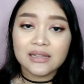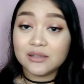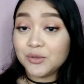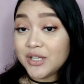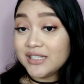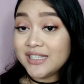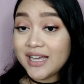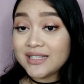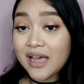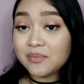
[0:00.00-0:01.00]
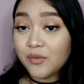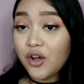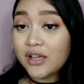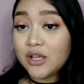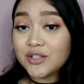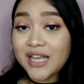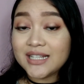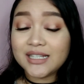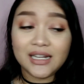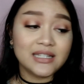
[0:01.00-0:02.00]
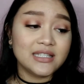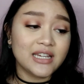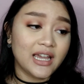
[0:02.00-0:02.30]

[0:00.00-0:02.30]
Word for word: tentu saja sunblock atau sunscreen